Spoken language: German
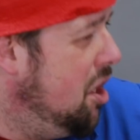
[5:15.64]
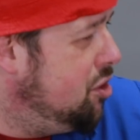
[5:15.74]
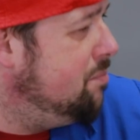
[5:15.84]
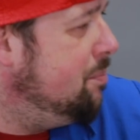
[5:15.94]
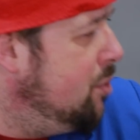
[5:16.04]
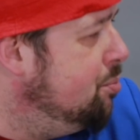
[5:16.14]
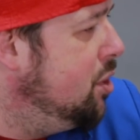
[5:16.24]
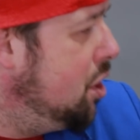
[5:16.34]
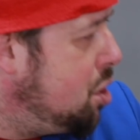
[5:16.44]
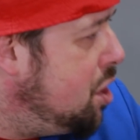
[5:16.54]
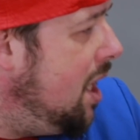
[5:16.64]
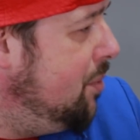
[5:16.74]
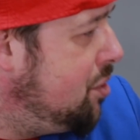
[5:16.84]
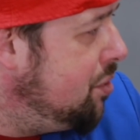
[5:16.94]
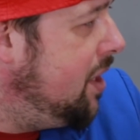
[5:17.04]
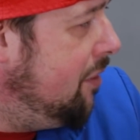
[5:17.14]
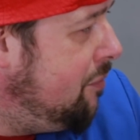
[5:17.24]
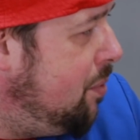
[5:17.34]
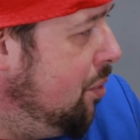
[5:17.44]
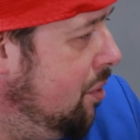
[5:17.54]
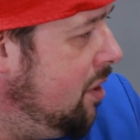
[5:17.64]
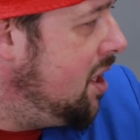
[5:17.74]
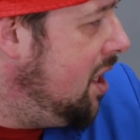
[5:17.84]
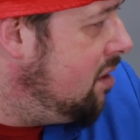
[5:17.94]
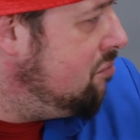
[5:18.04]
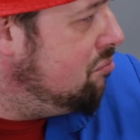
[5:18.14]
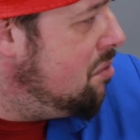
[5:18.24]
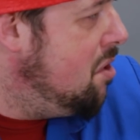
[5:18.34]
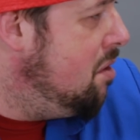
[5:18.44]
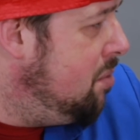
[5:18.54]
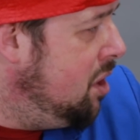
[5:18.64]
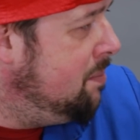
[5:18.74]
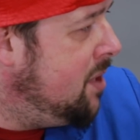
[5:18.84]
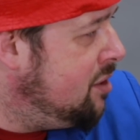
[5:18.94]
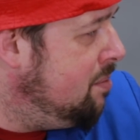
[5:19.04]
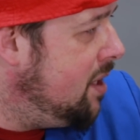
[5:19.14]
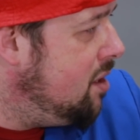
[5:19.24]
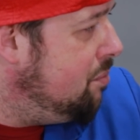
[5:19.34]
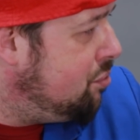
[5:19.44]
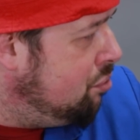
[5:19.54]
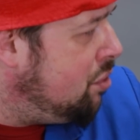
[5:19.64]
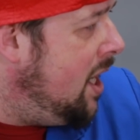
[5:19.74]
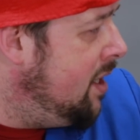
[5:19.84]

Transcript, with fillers: jetzt ist, man muss jetzt schön einmal sagen, die FPÖ in Kärnten, Beliebtheitswerte, habe es doch